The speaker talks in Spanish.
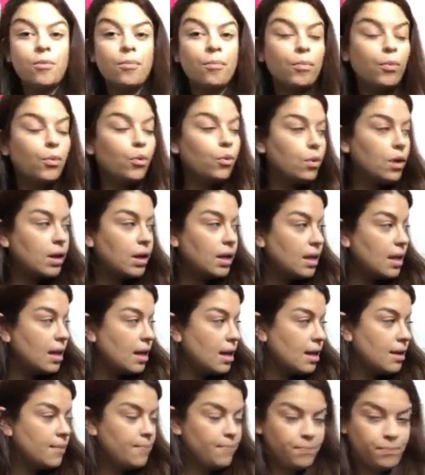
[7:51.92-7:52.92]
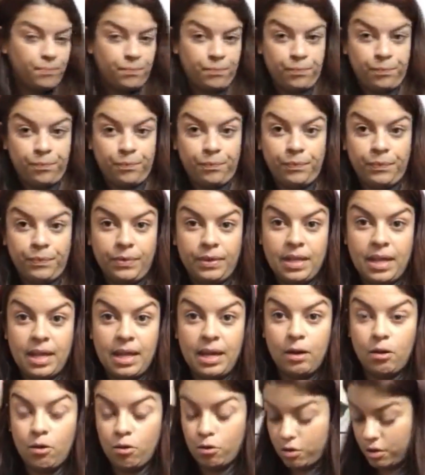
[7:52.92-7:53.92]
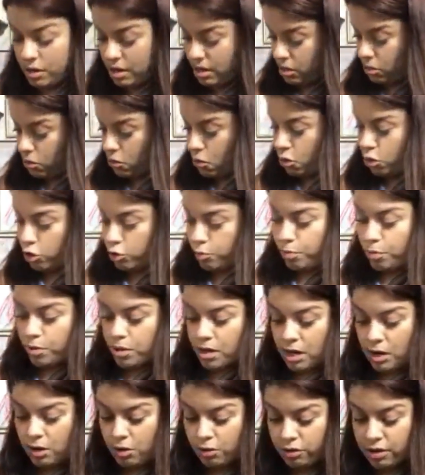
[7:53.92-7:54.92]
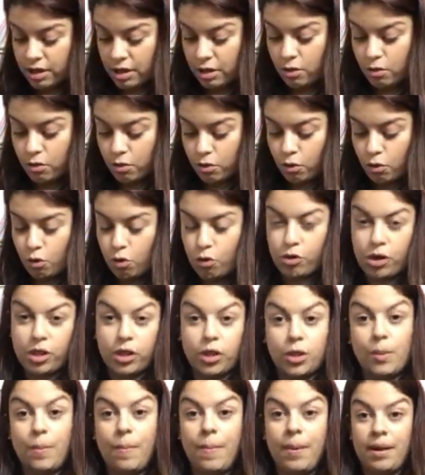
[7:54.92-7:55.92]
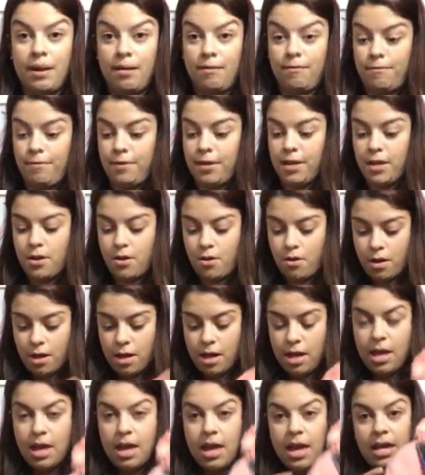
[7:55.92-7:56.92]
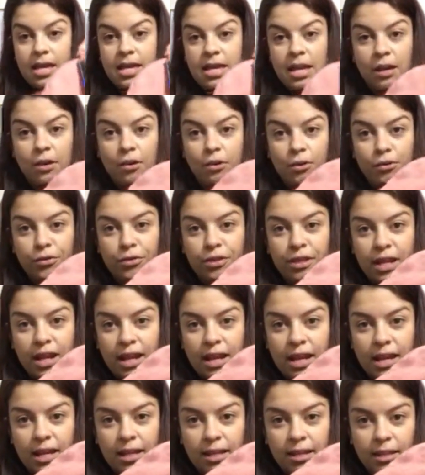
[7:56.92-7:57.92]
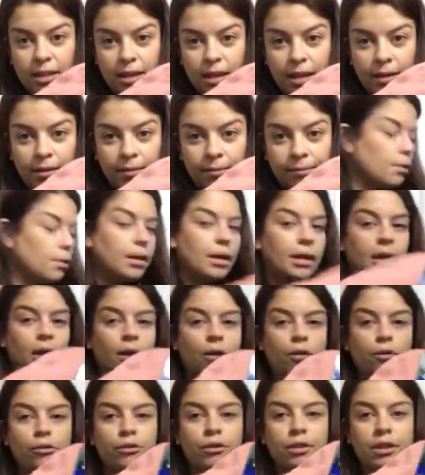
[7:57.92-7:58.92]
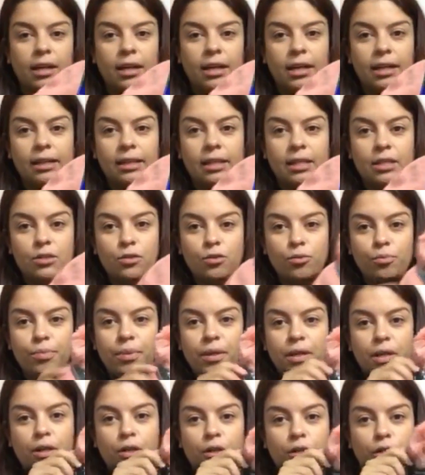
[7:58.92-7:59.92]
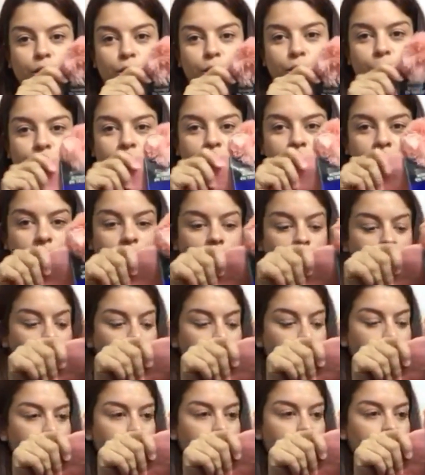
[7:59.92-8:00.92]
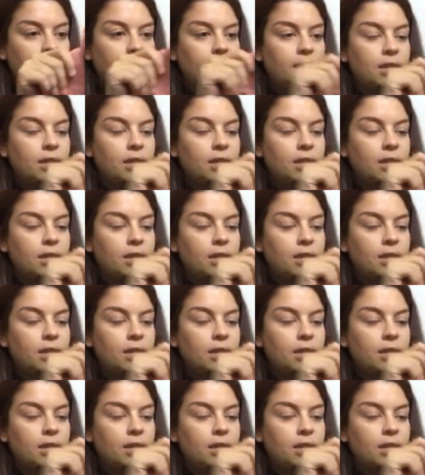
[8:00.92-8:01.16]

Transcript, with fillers: en búsqueda de gorritos porque no tengo gorritos para el frío y encontré este. Encontré este super cute y